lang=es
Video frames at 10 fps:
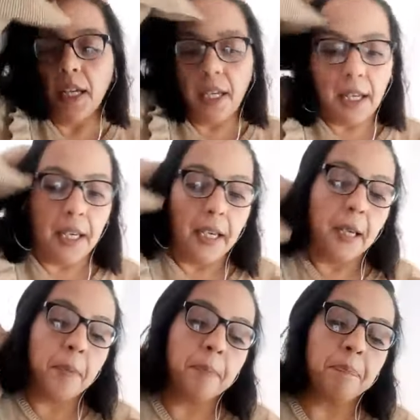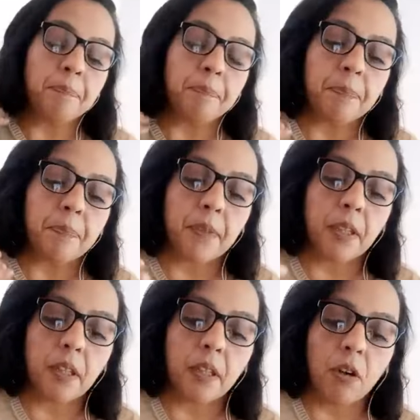Em,
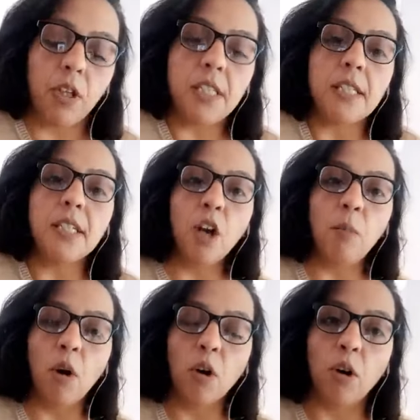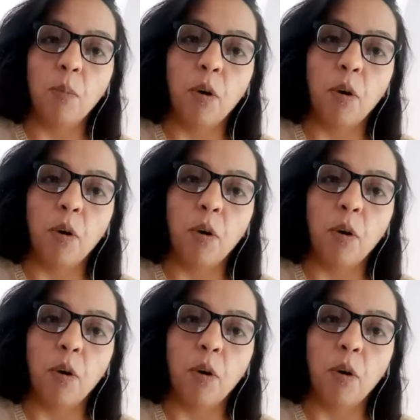hoy es así como,